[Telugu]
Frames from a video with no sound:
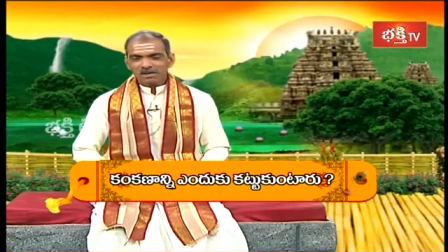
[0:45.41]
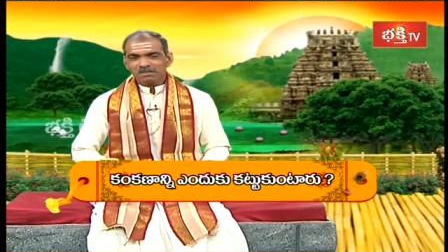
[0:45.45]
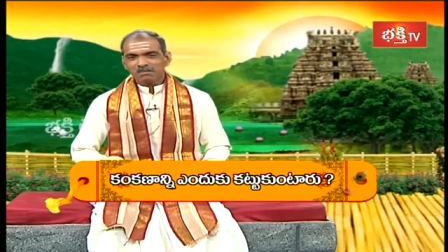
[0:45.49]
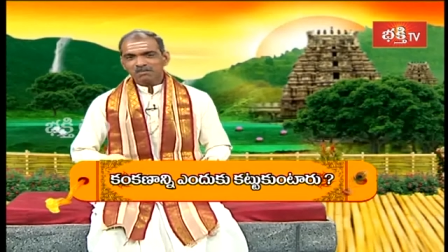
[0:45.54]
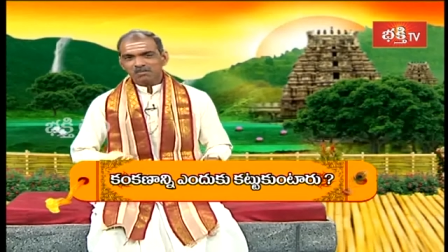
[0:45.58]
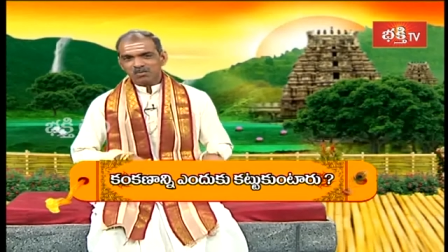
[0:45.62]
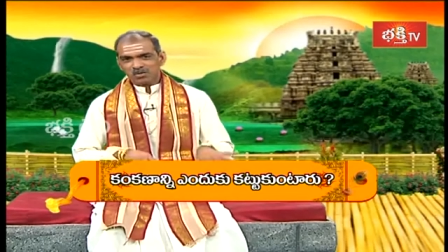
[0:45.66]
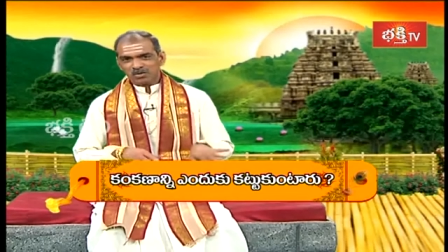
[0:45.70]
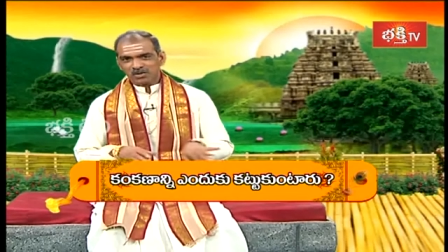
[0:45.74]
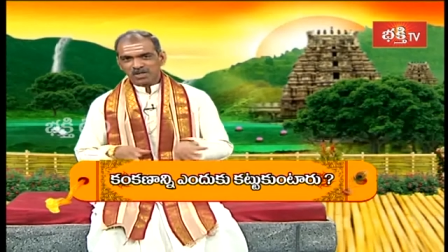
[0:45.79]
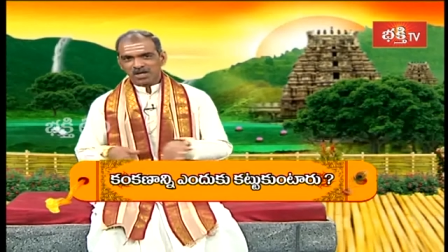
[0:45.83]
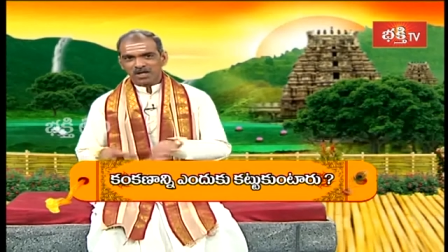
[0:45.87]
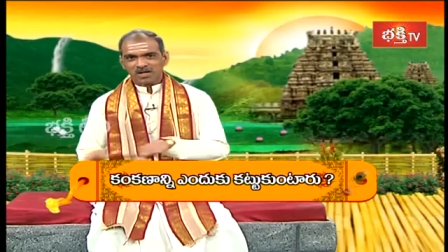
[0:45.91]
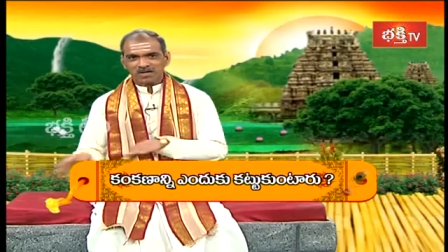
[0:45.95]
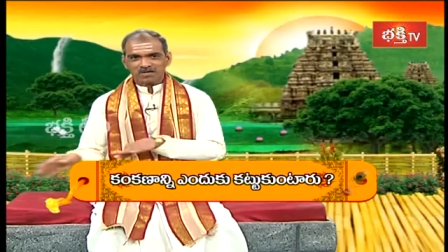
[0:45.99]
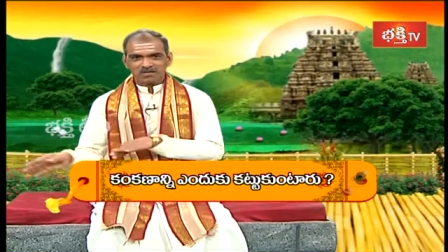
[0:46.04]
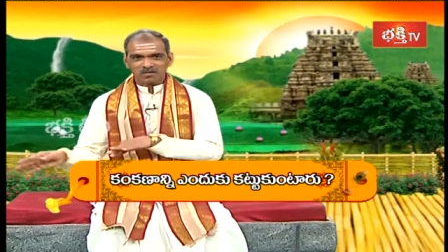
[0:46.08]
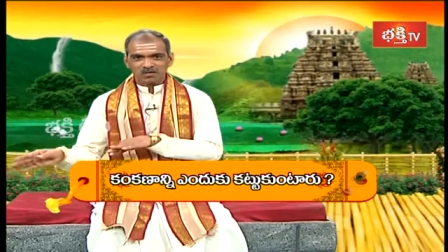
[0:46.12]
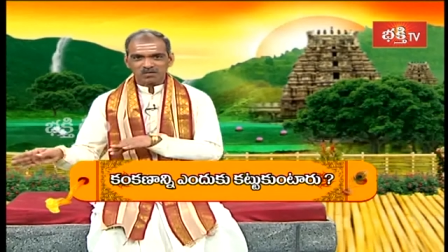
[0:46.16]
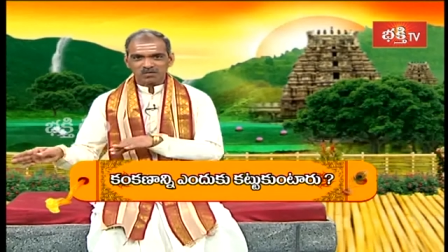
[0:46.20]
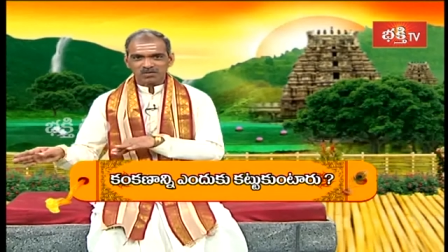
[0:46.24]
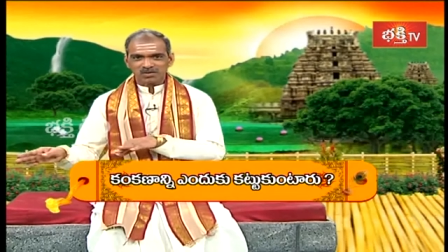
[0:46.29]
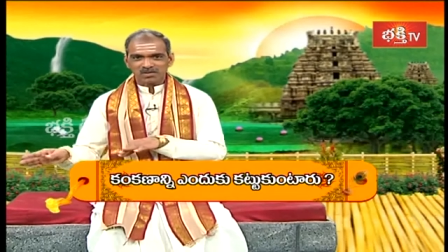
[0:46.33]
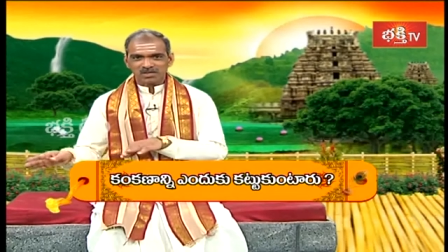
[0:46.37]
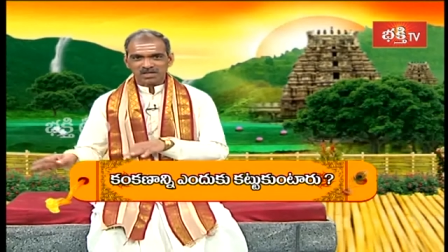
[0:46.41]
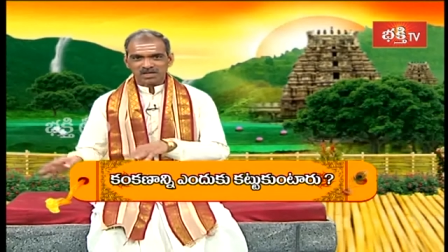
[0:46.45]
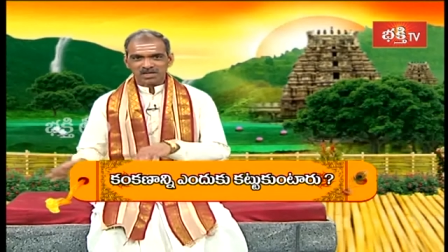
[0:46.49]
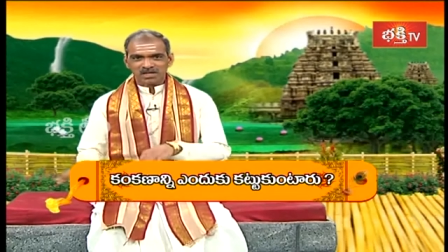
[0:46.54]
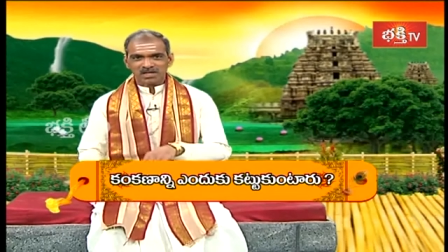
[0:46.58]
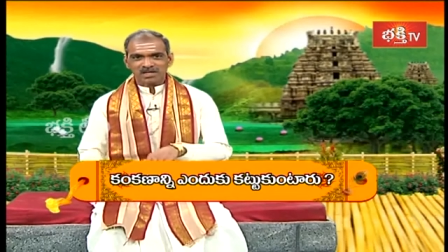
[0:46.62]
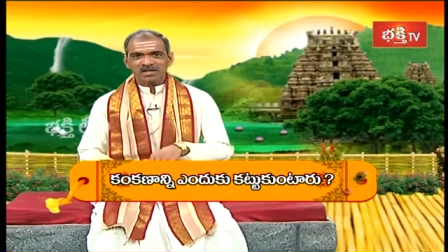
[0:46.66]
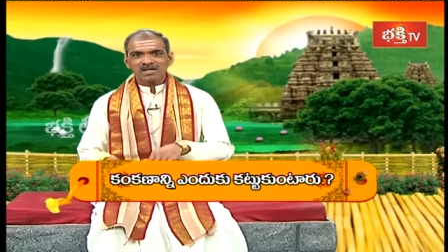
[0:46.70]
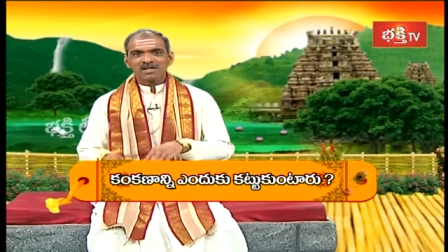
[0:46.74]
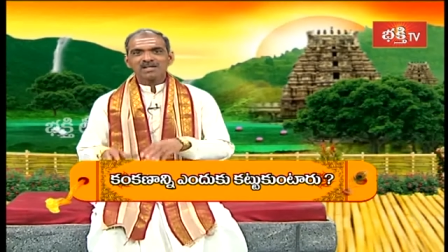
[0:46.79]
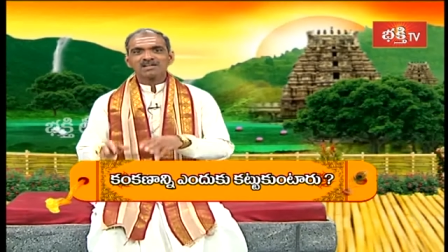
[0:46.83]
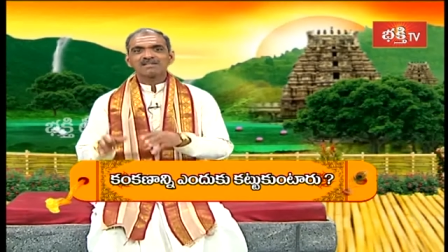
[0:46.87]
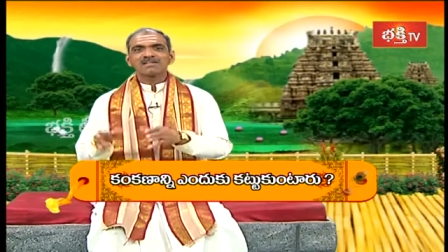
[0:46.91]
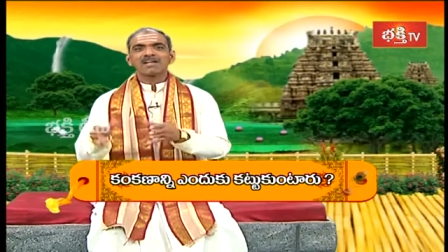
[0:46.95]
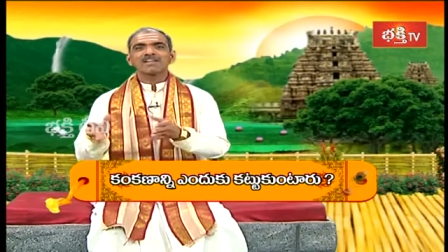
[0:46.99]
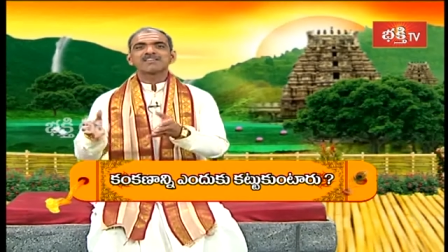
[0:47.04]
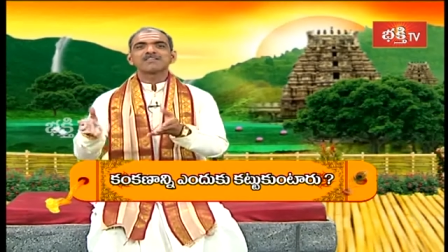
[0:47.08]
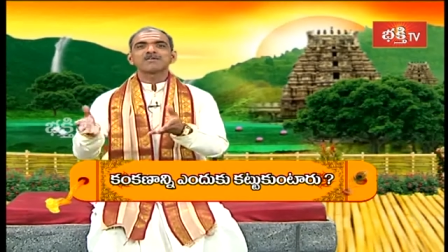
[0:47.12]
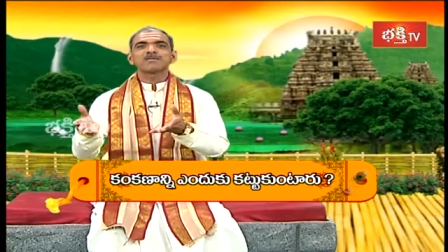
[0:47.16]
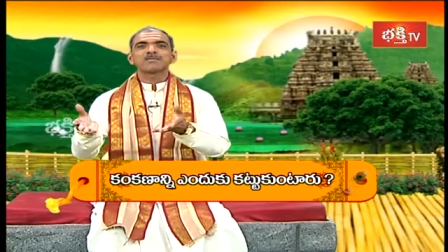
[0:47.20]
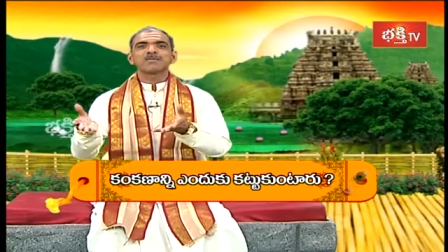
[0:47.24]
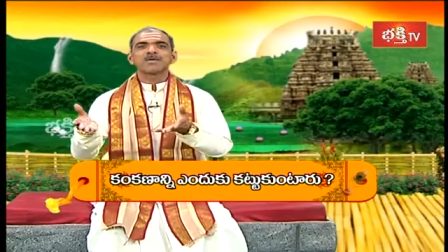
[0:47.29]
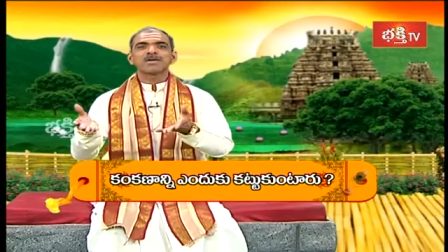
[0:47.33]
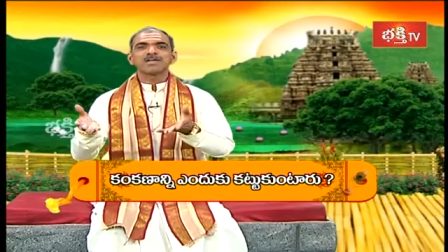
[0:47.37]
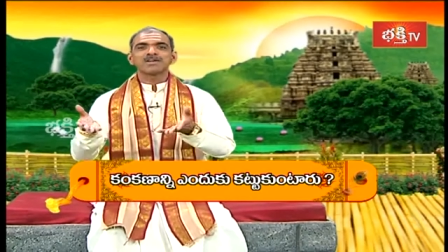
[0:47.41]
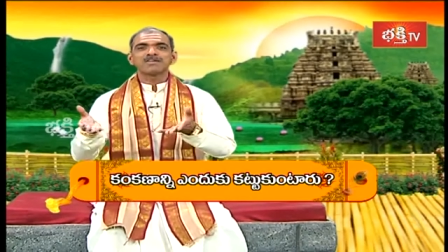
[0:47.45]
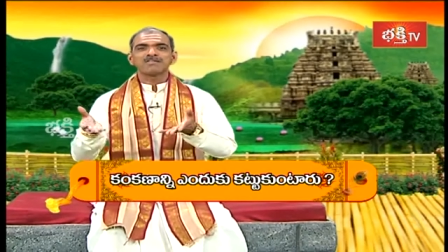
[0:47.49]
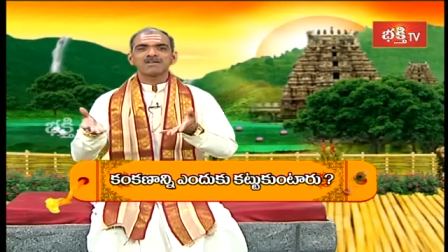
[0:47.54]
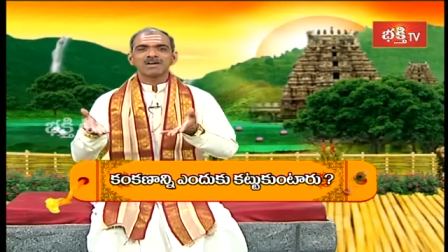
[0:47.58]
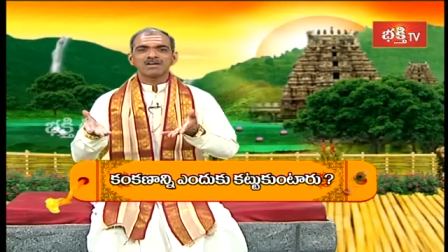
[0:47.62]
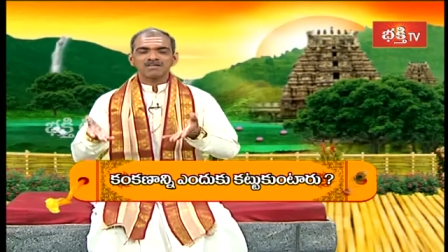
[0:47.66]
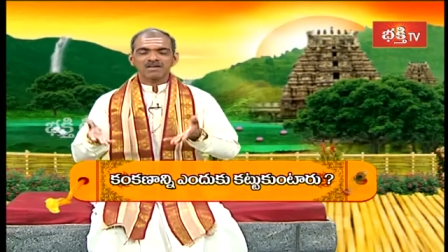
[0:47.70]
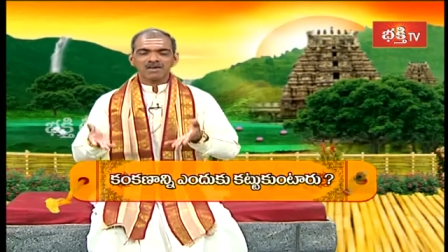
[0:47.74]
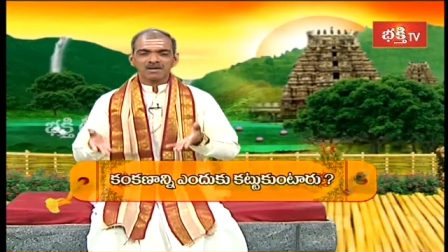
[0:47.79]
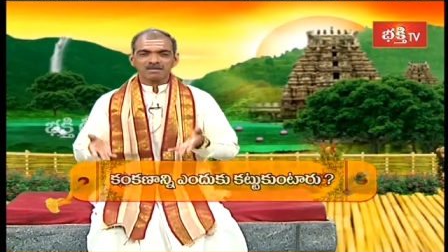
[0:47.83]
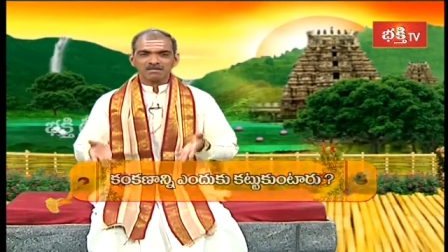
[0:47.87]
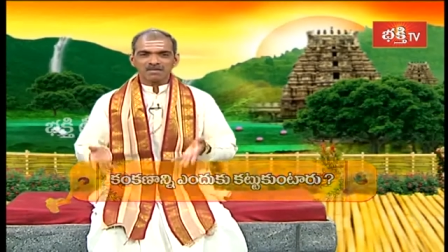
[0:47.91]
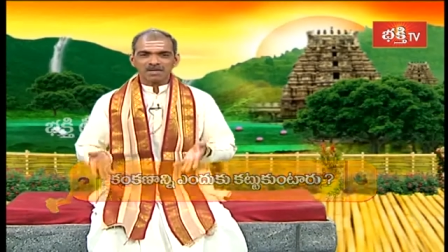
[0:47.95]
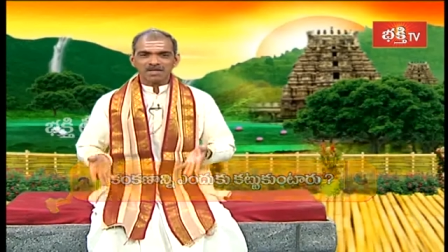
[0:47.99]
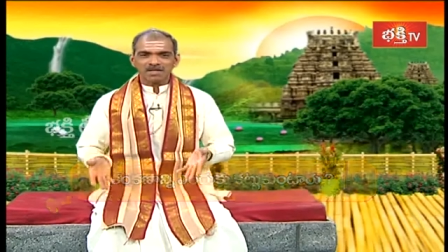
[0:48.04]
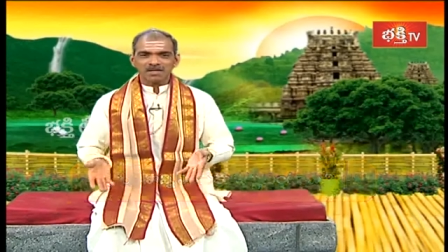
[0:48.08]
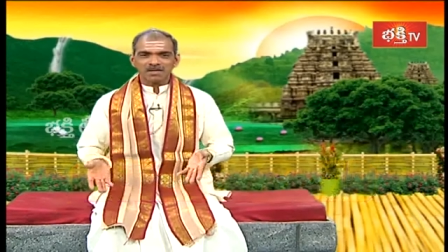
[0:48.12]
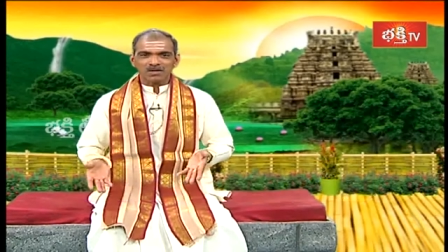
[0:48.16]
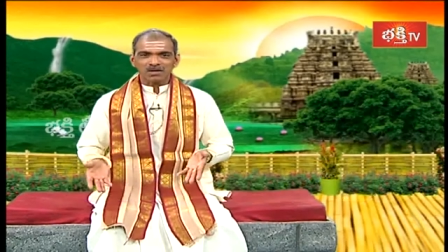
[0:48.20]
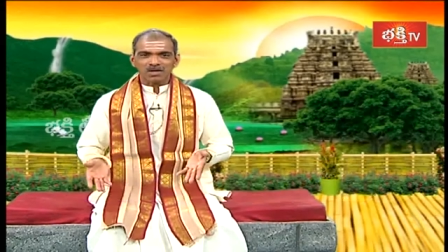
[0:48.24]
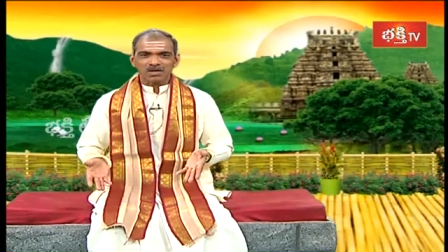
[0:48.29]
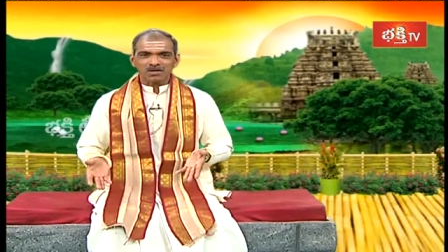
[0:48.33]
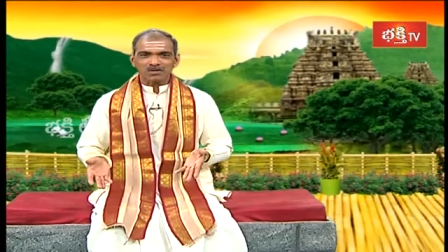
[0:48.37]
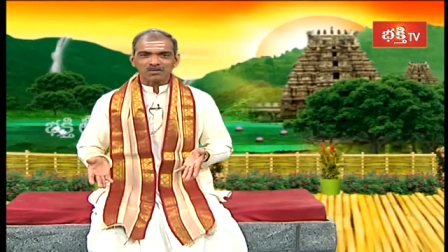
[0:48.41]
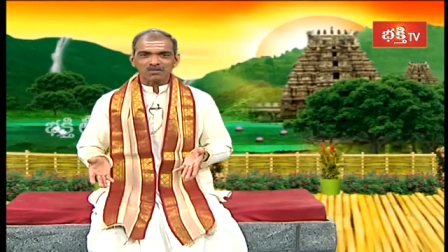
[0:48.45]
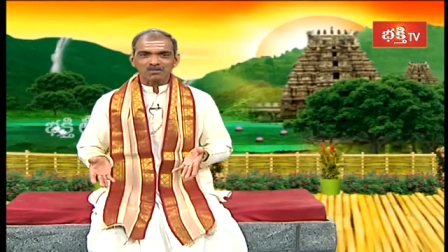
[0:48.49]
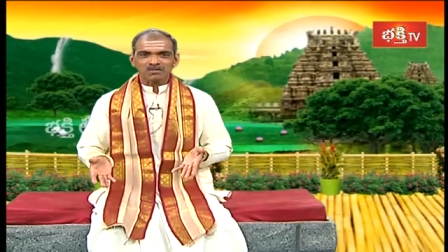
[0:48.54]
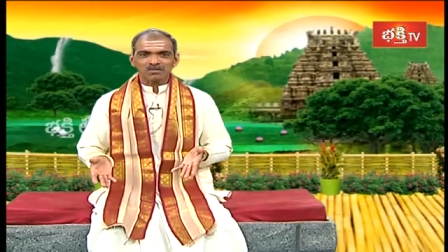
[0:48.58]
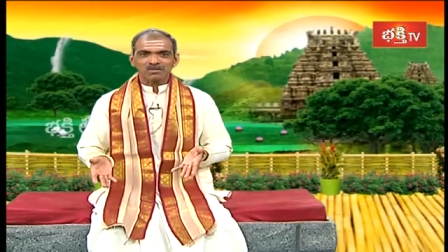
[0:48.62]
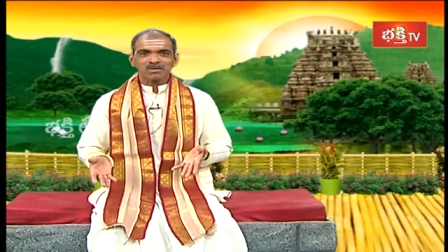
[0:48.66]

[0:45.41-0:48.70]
మృతా శౌచ చచ్చిపోయిన వాడి వల్ల మైలు రాదు